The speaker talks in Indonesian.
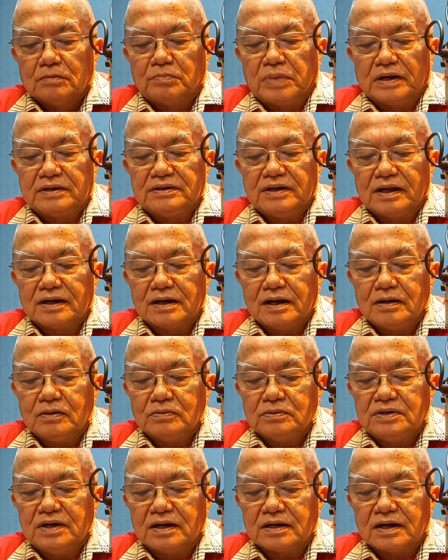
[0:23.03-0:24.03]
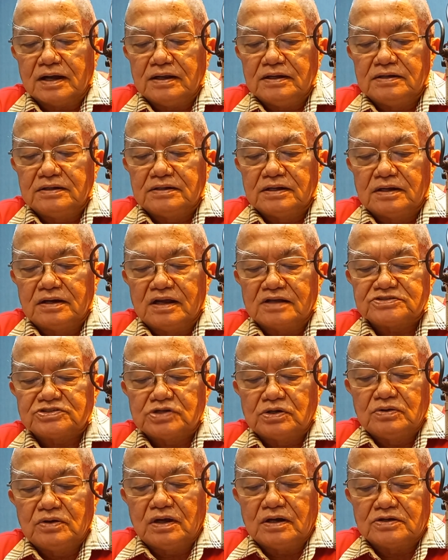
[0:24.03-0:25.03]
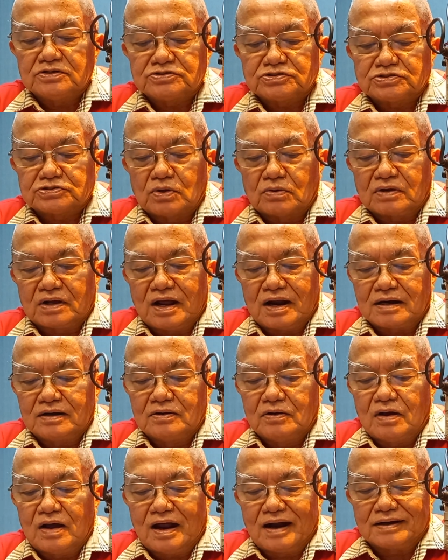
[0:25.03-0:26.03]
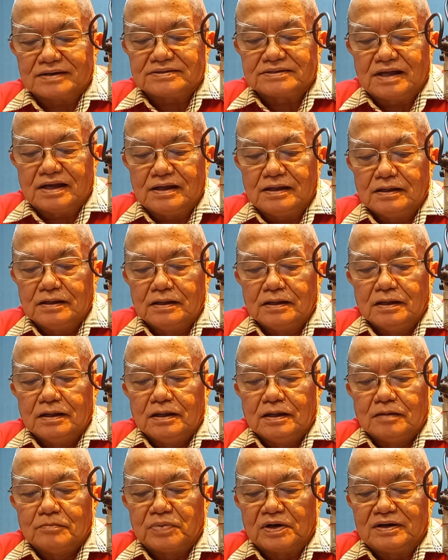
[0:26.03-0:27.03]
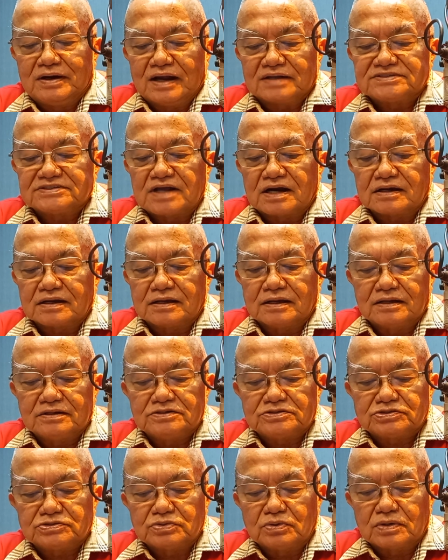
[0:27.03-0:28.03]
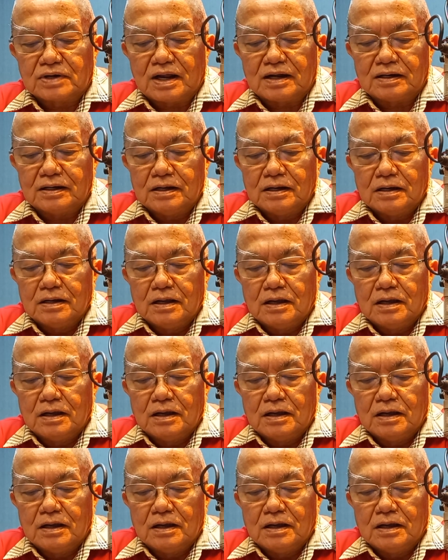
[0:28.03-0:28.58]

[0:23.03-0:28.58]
Bandara Udara Internasional Soekarno-Hatta berdasarkan surat